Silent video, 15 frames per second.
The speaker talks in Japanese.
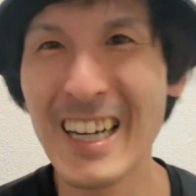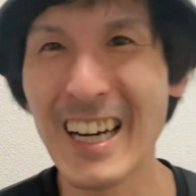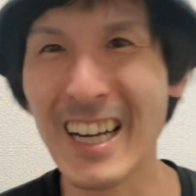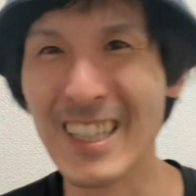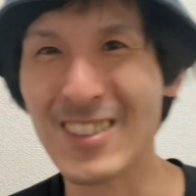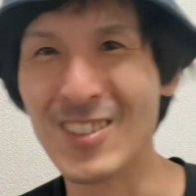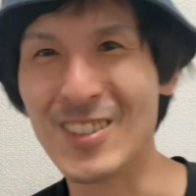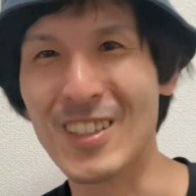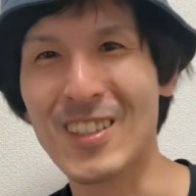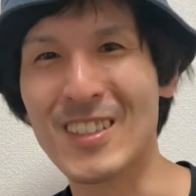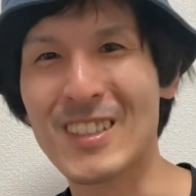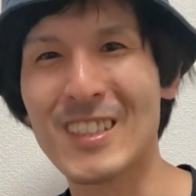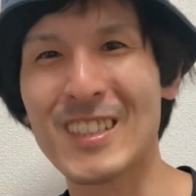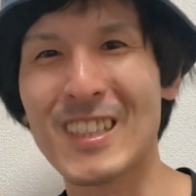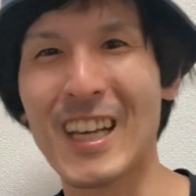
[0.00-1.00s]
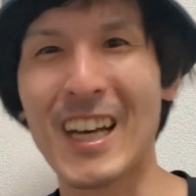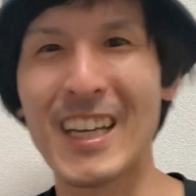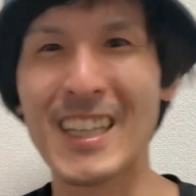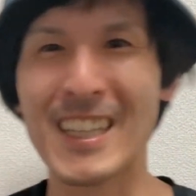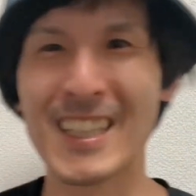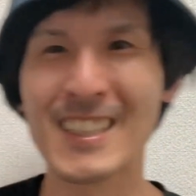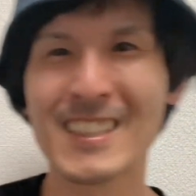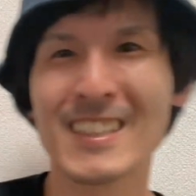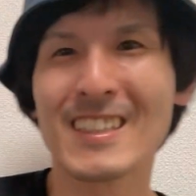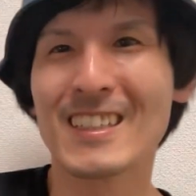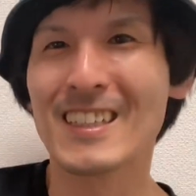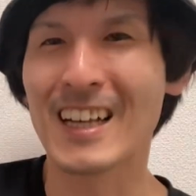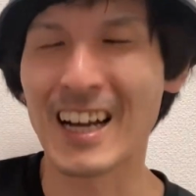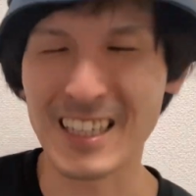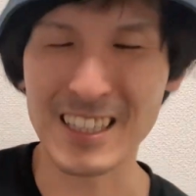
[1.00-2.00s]
ありがとうございます。はい。
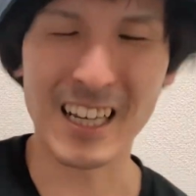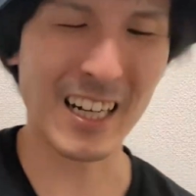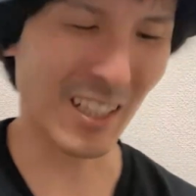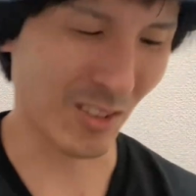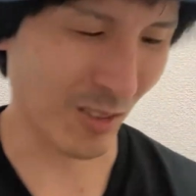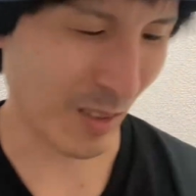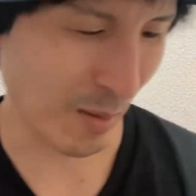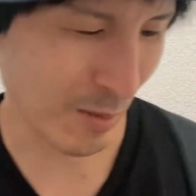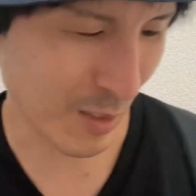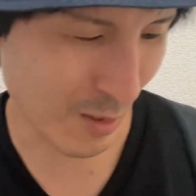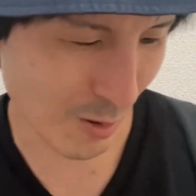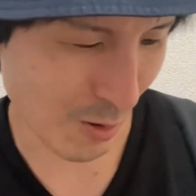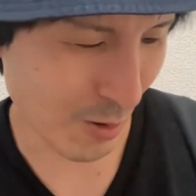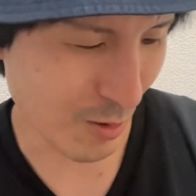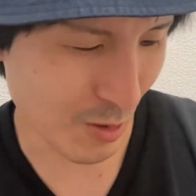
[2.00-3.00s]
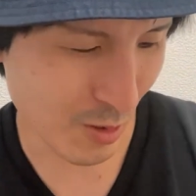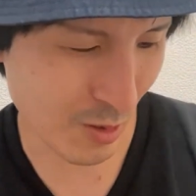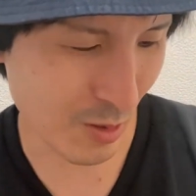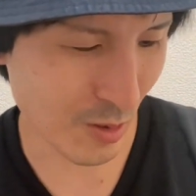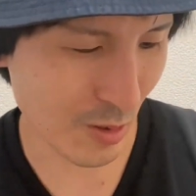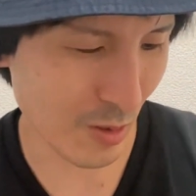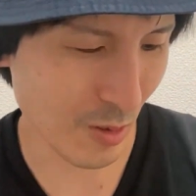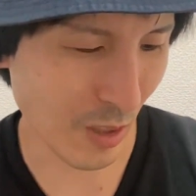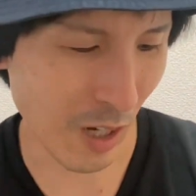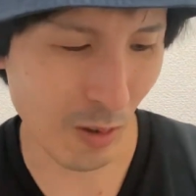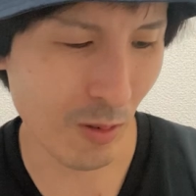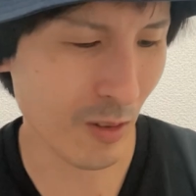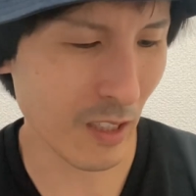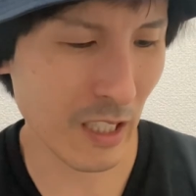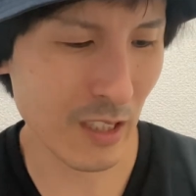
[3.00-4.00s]
はい、ありがとうございます。今
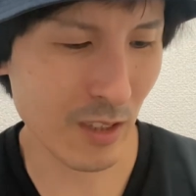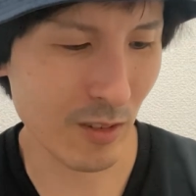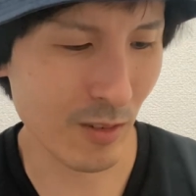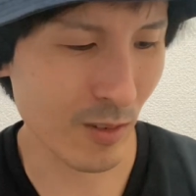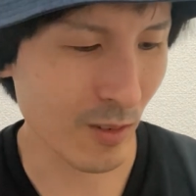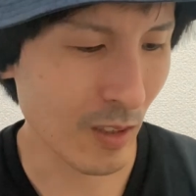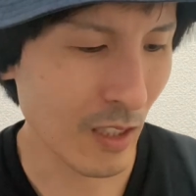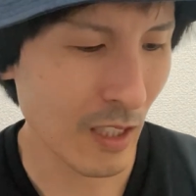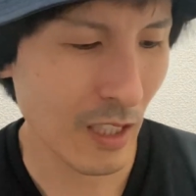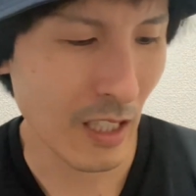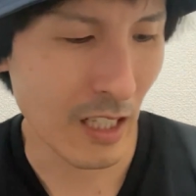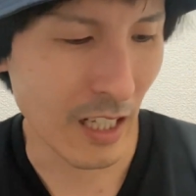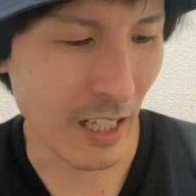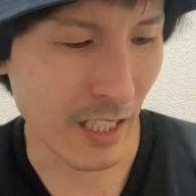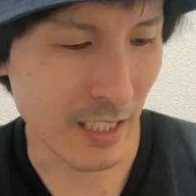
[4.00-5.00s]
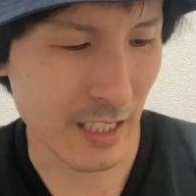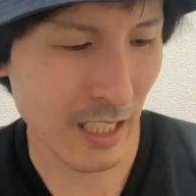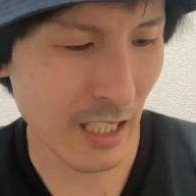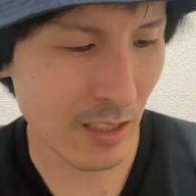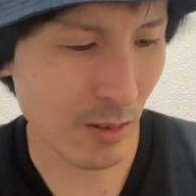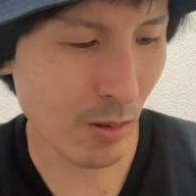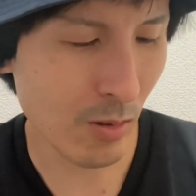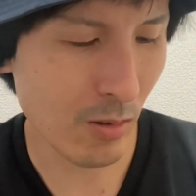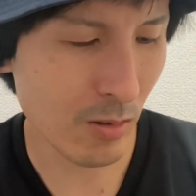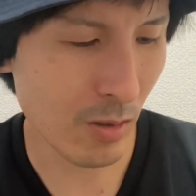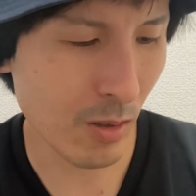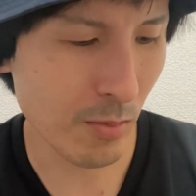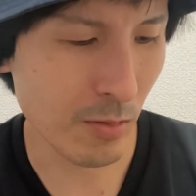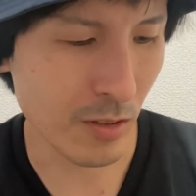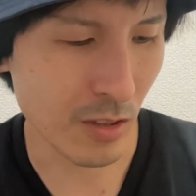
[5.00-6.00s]
月、7月放
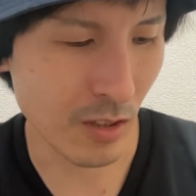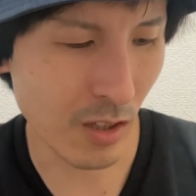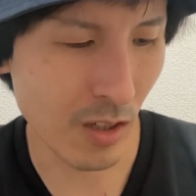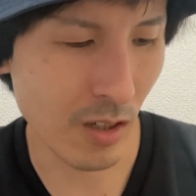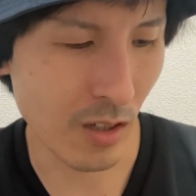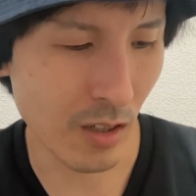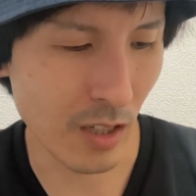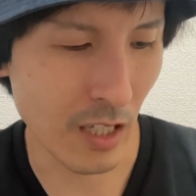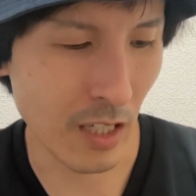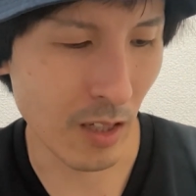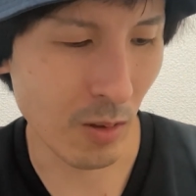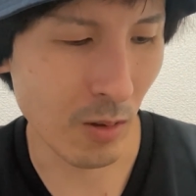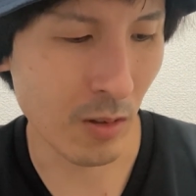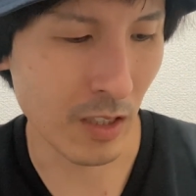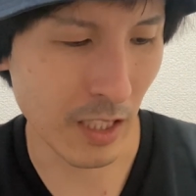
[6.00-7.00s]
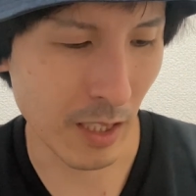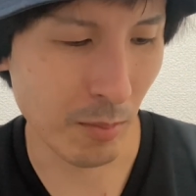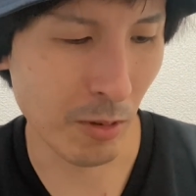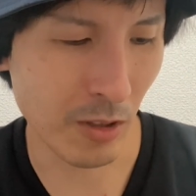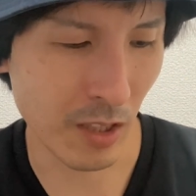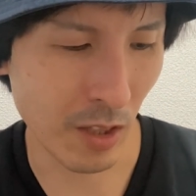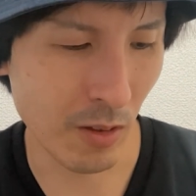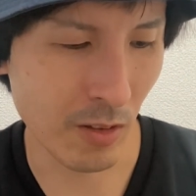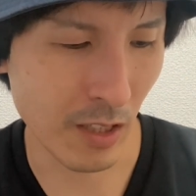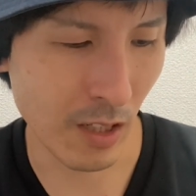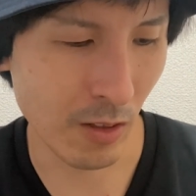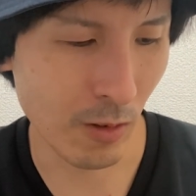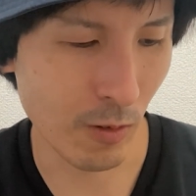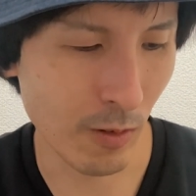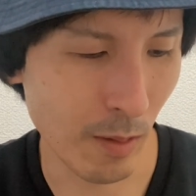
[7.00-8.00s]
送分の、大喜利、ボケ大喜利
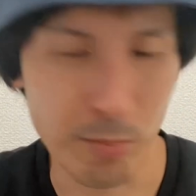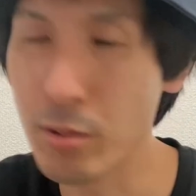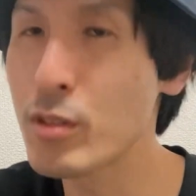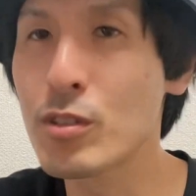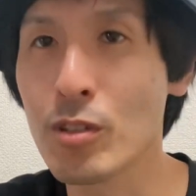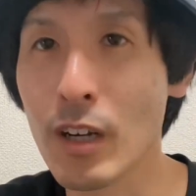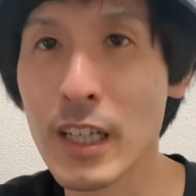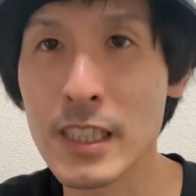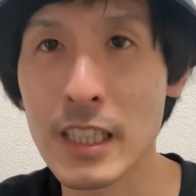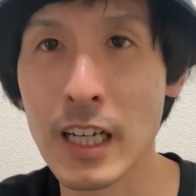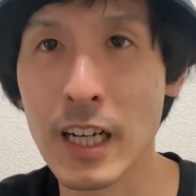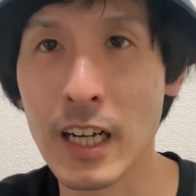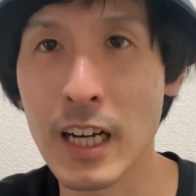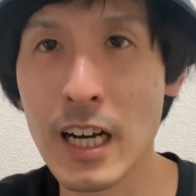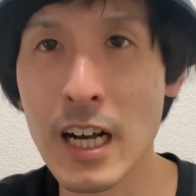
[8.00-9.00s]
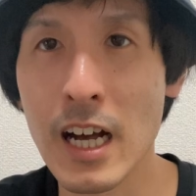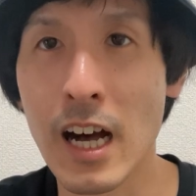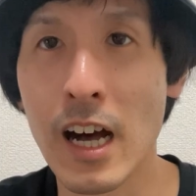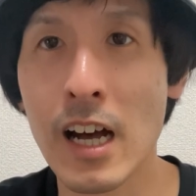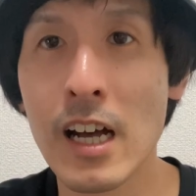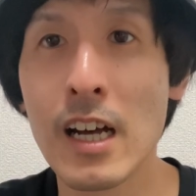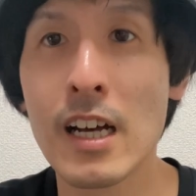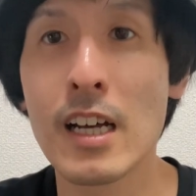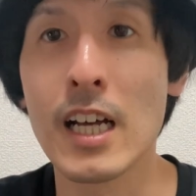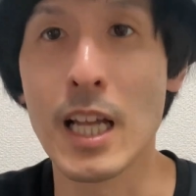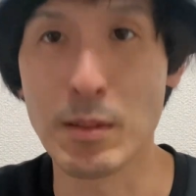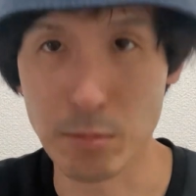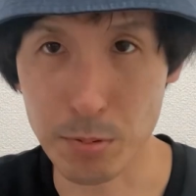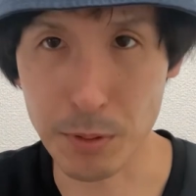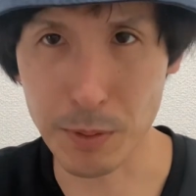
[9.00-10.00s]
の方は、プッチャンさんが、
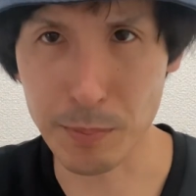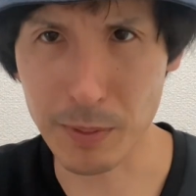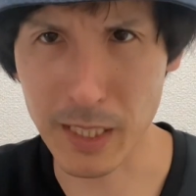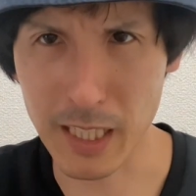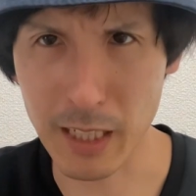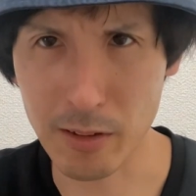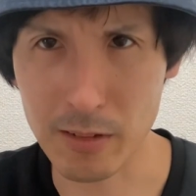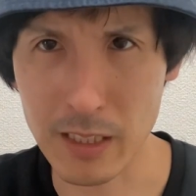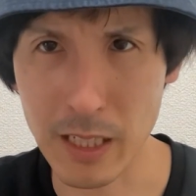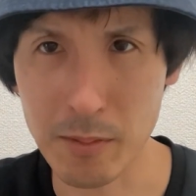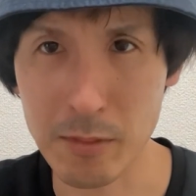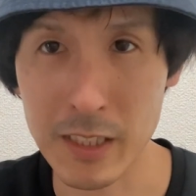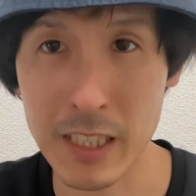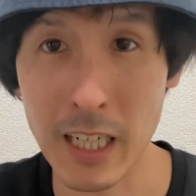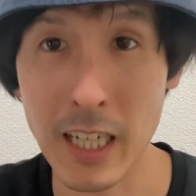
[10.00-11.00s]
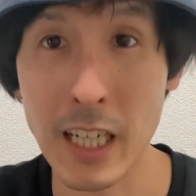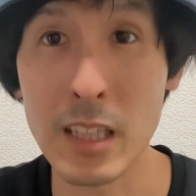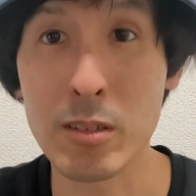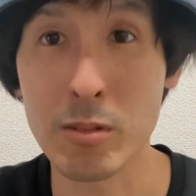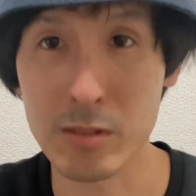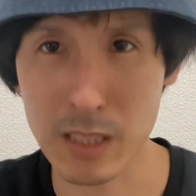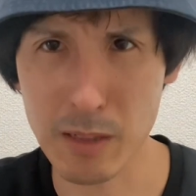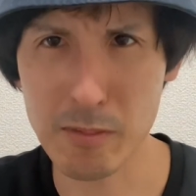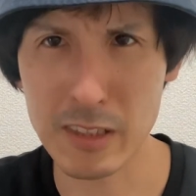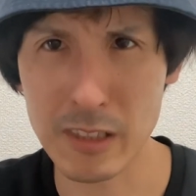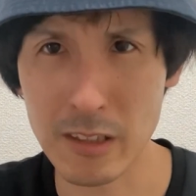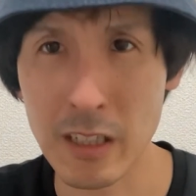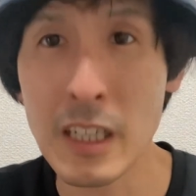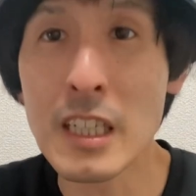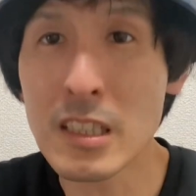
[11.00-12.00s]
MVP でございました。ありがとうございま
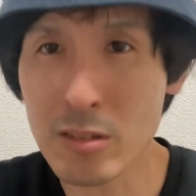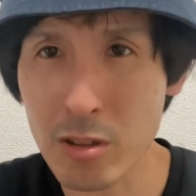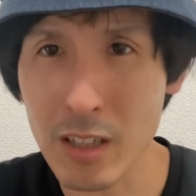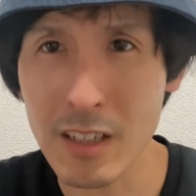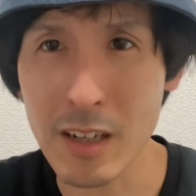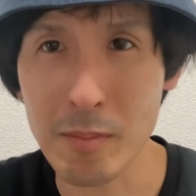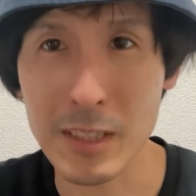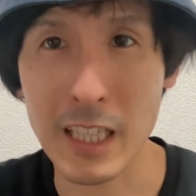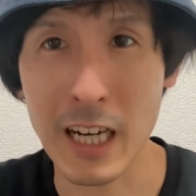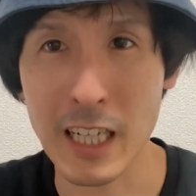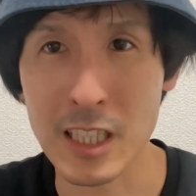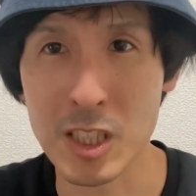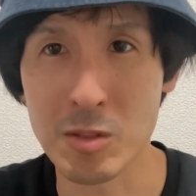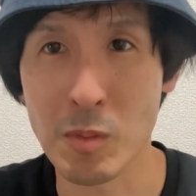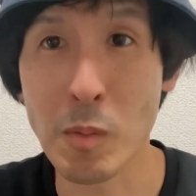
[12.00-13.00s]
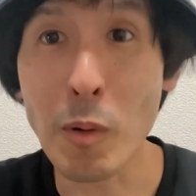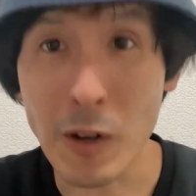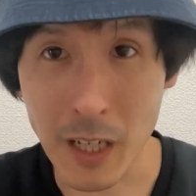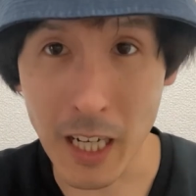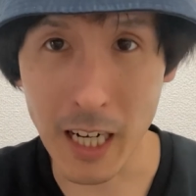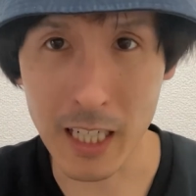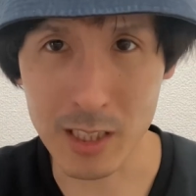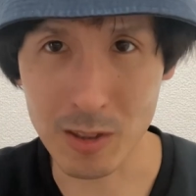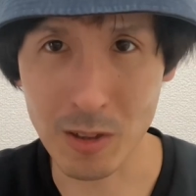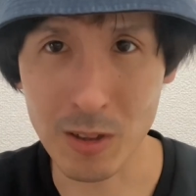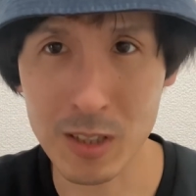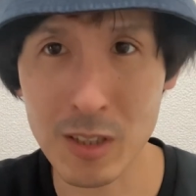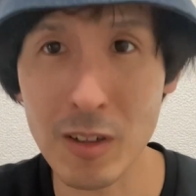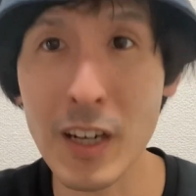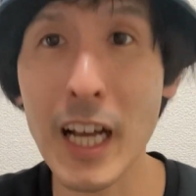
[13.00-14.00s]
す。それではまた来週もボッケラジオよ
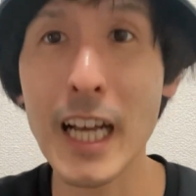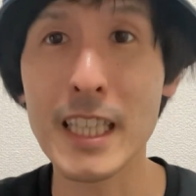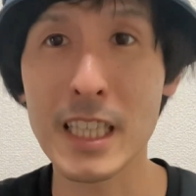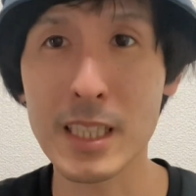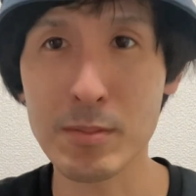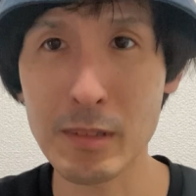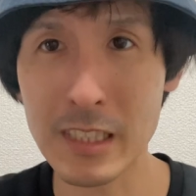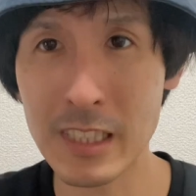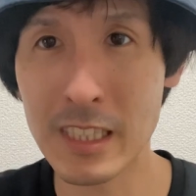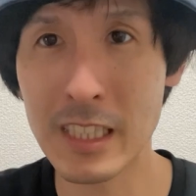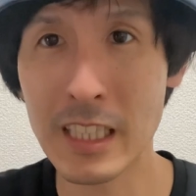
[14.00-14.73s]
ろしくお願いいたします。